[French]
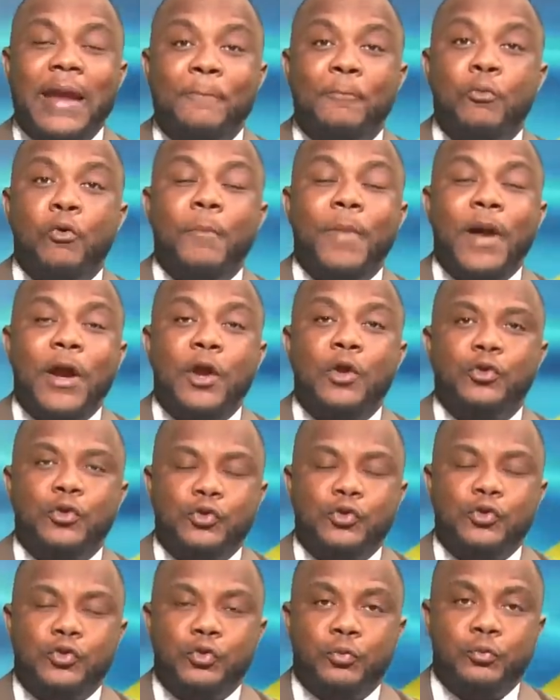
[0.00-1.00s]
la
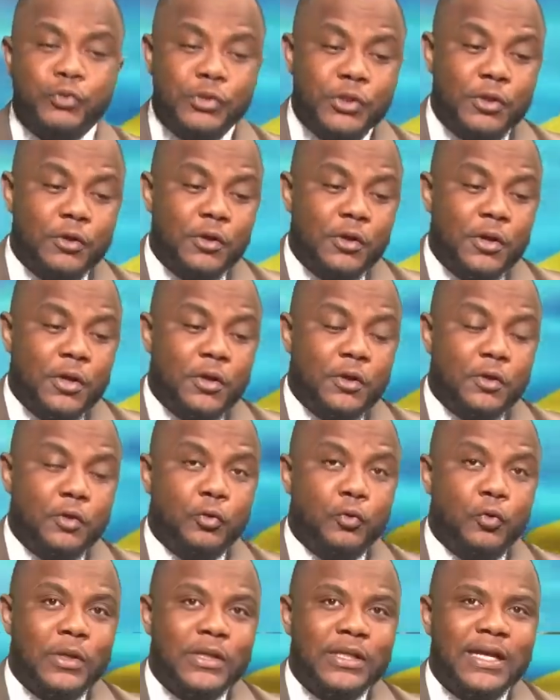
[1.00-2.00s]
propagande des autres Puisque
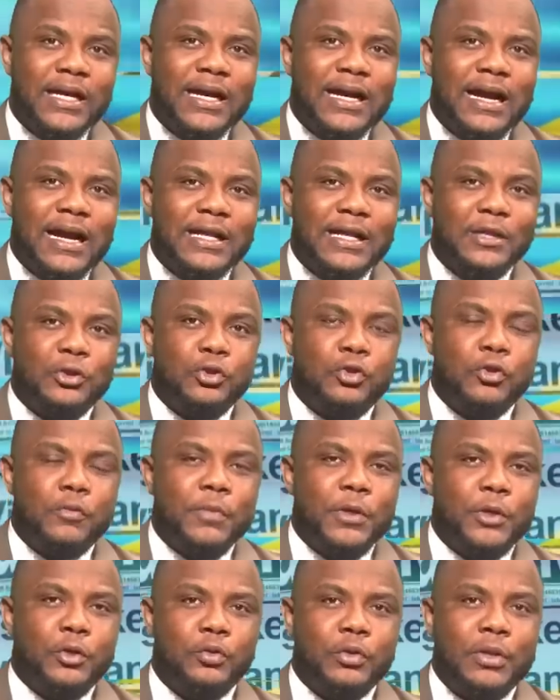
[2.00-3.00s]
le Rwanda a
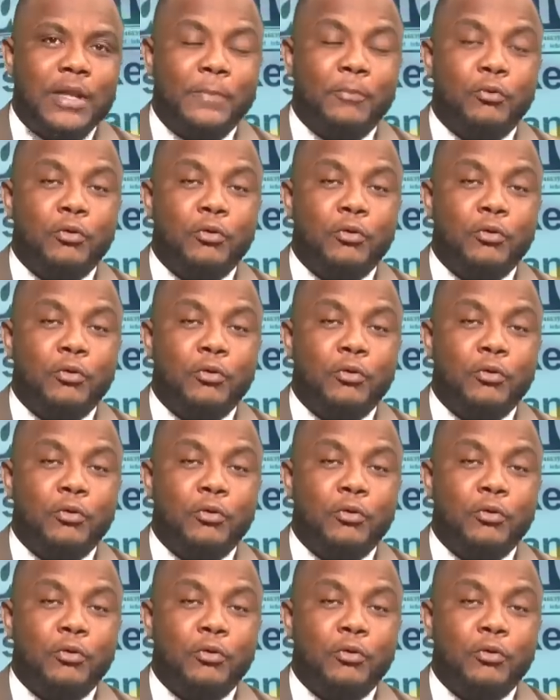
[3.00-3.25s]
deux méthodes.